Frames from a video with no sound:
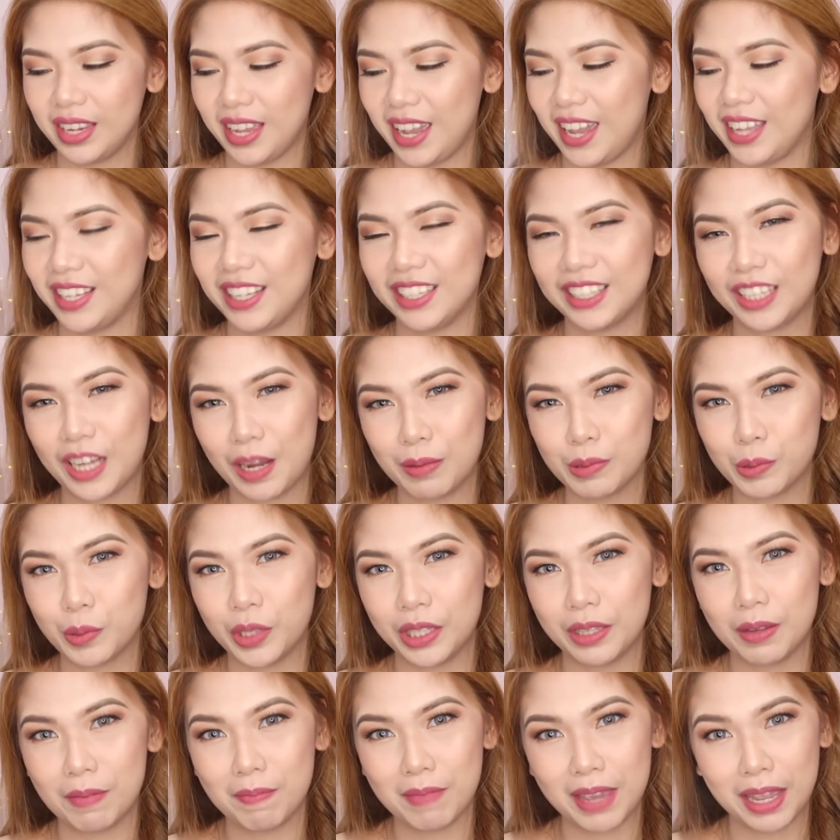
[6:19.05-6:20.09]
And it comes
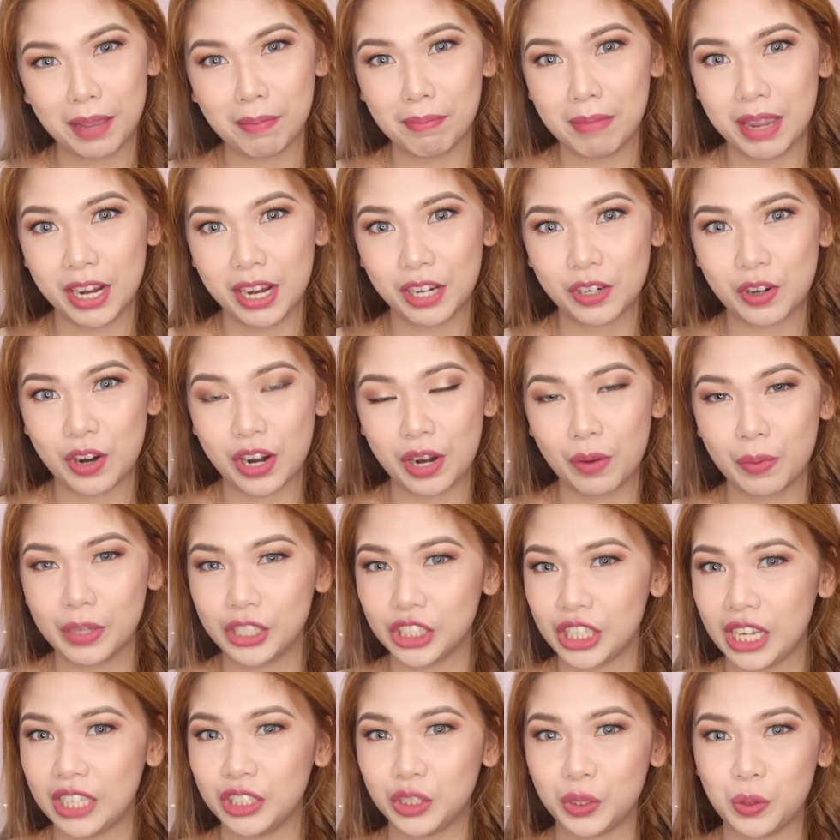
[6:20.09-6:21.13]
with a big mirror,
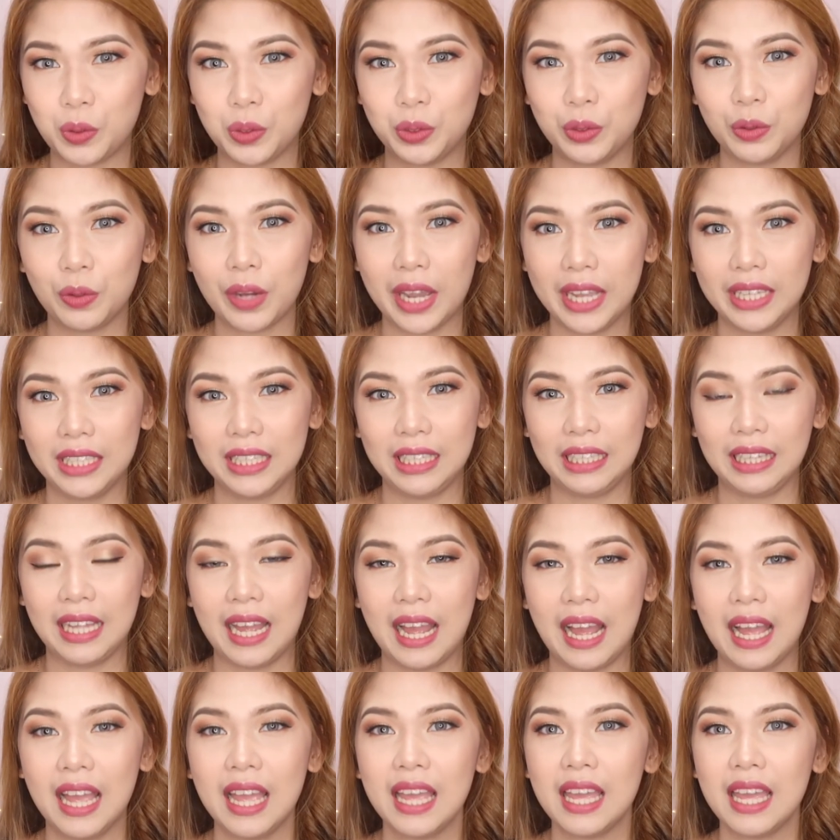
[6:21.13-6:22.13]
which I showed you kanina.